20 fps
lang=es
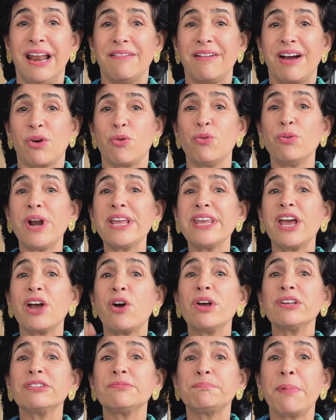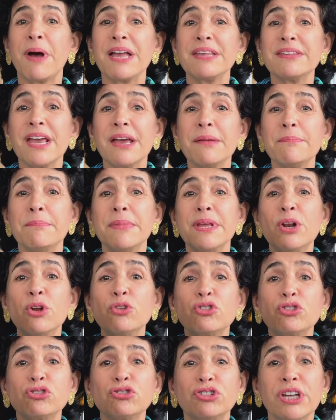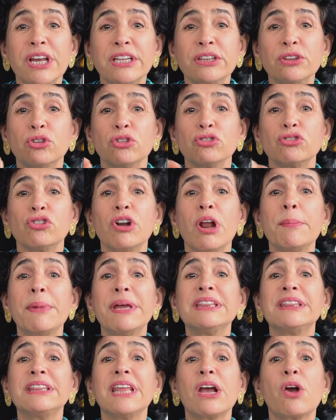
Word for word: vacuna llegó a España en 1800, solamente